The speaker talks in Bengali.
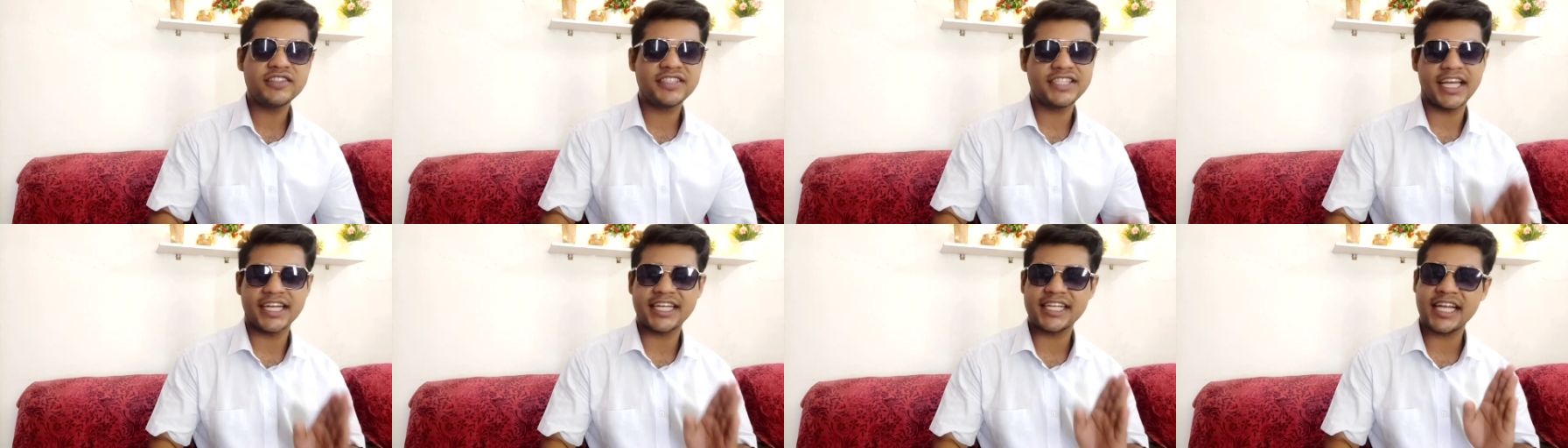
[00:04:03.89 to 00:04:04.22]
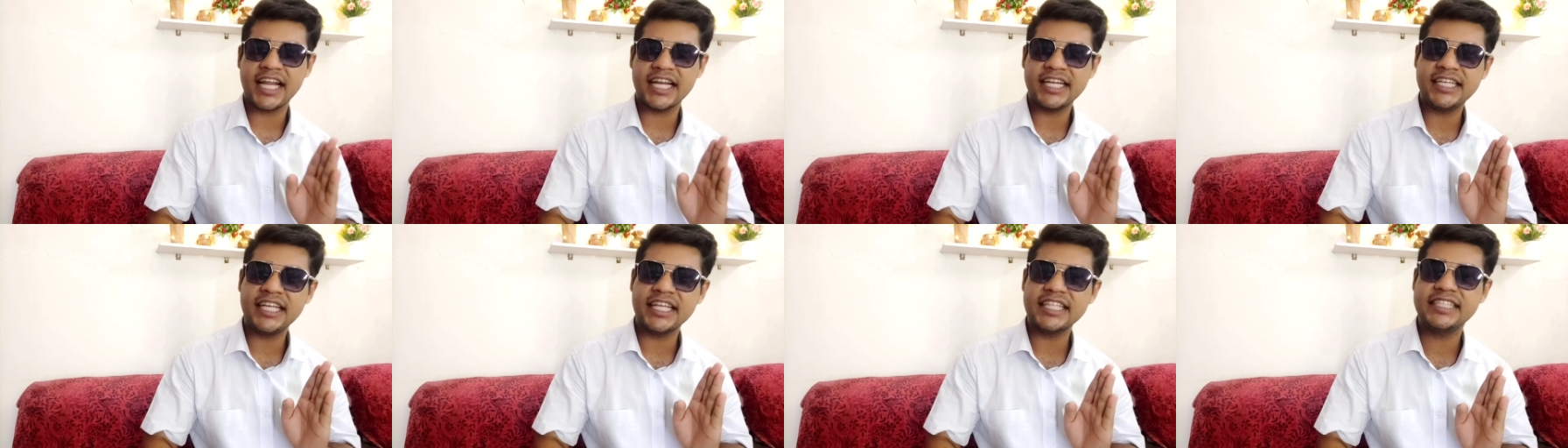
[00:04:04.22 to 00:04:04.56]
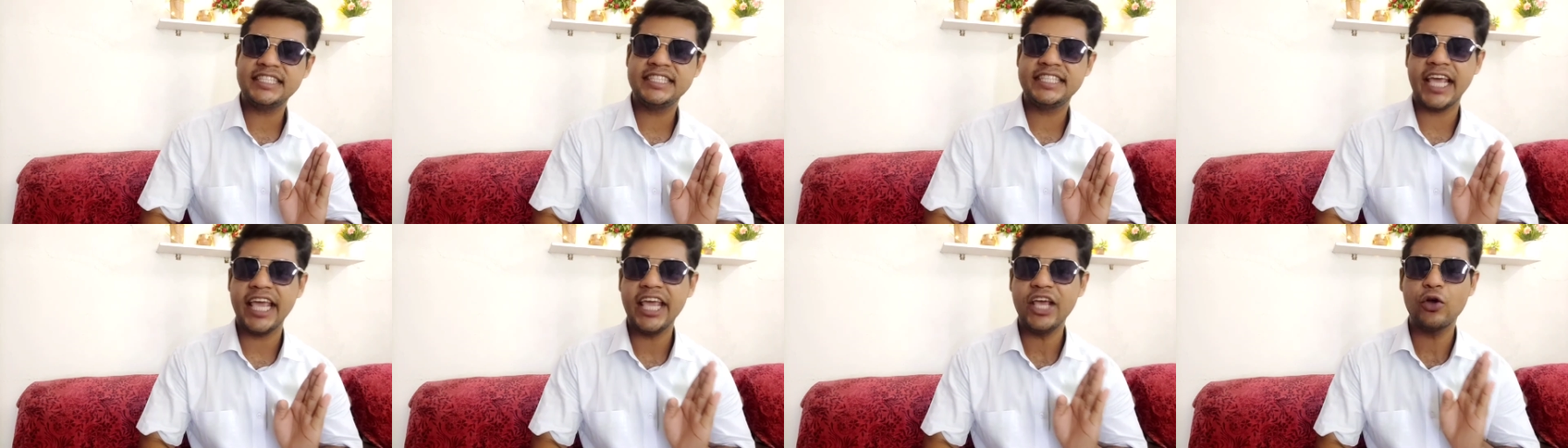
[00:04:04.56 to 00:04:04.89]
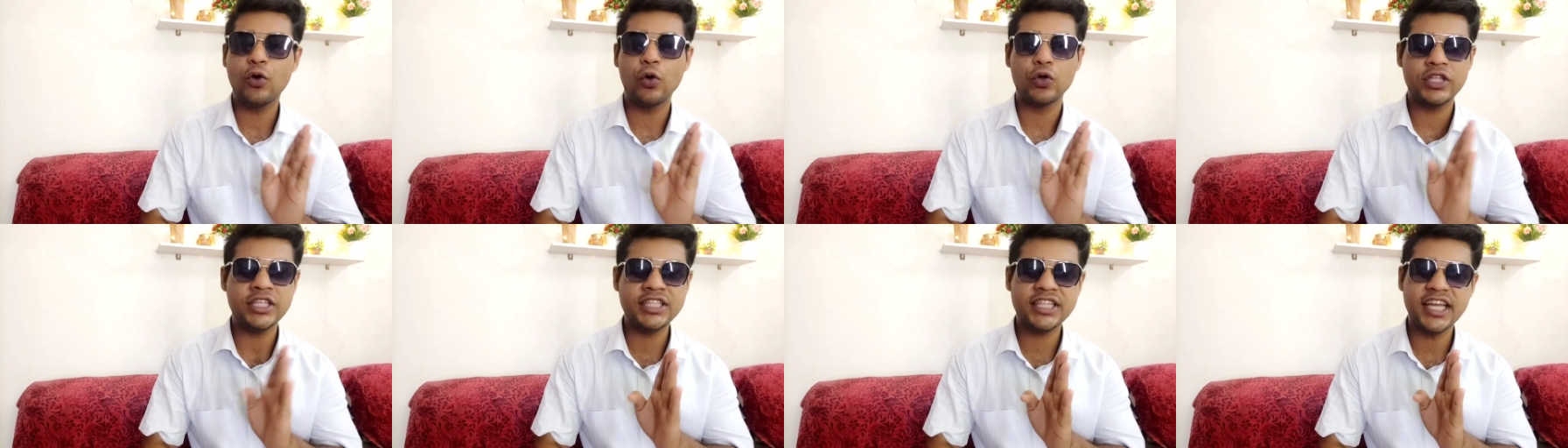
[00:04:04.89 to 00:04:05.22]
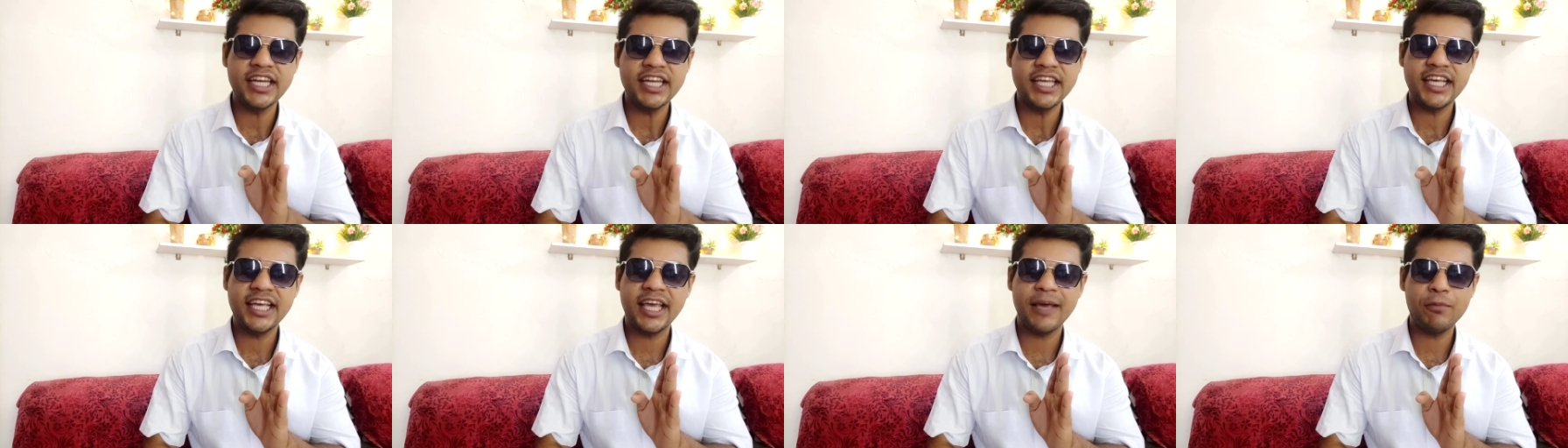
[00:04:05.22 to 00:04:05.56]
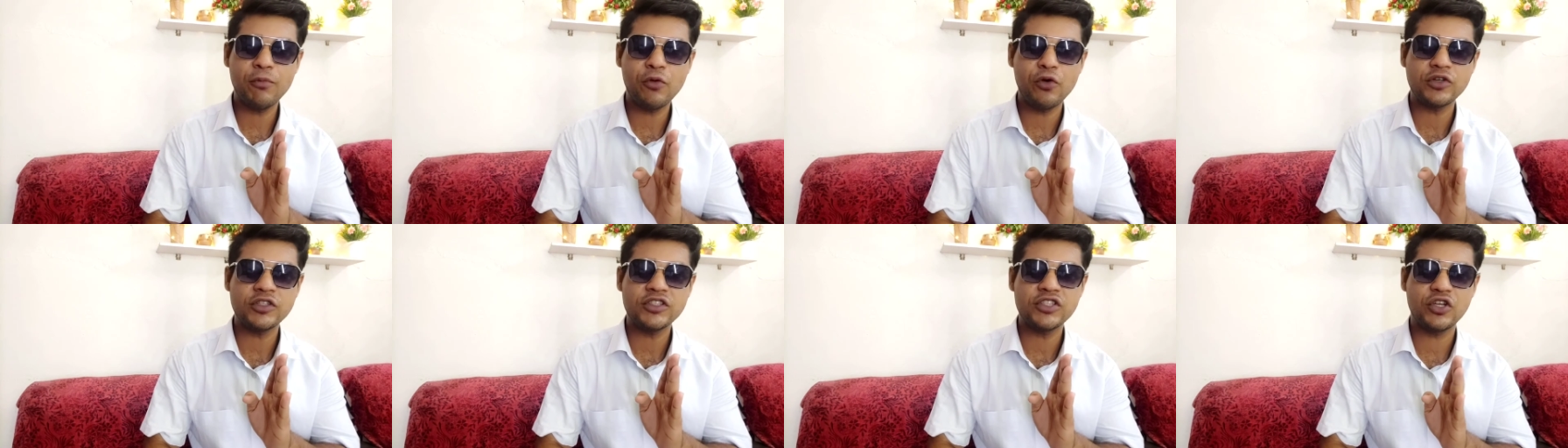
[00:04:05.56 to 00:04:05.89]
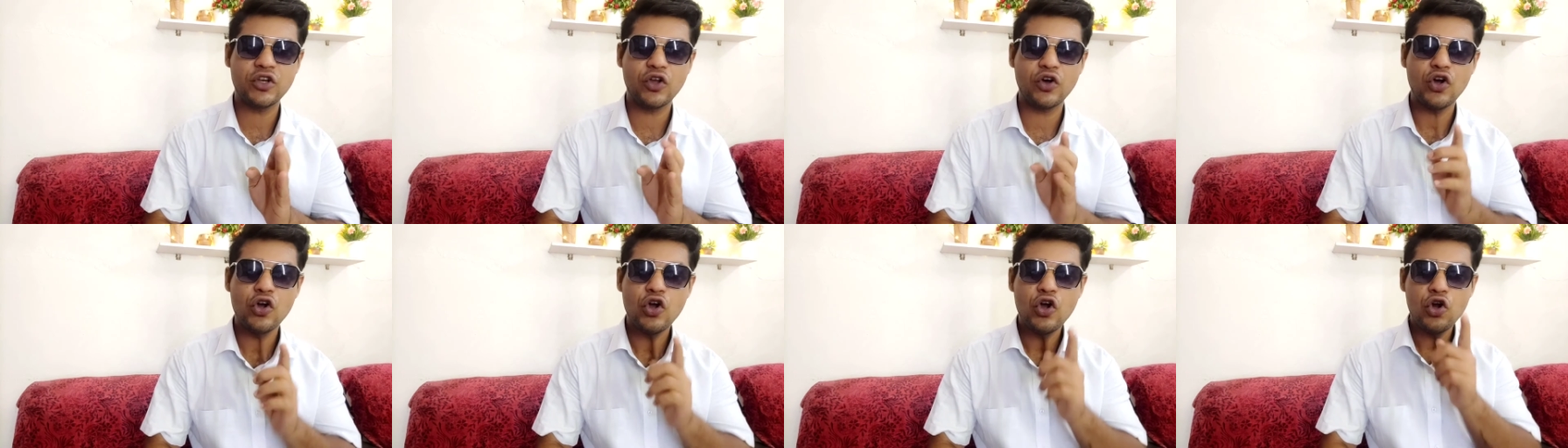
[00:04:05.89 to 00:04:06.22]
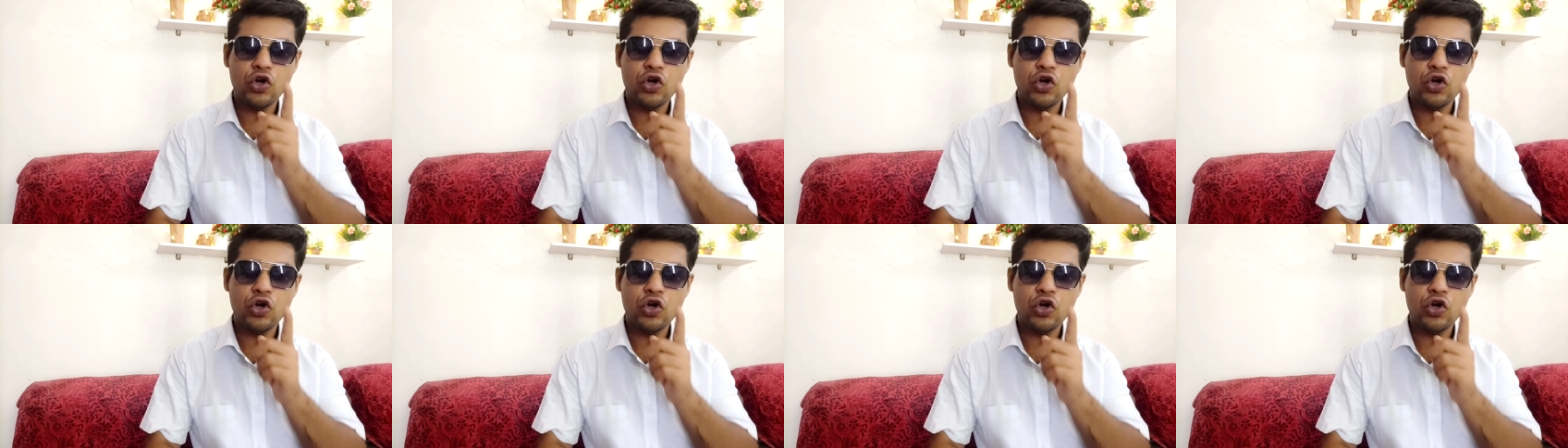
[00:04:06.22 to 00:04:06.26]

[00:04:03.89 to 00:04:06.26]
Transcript: স্যাটেলাইটটা যেই গতিতে নিক্ষেপ করছিল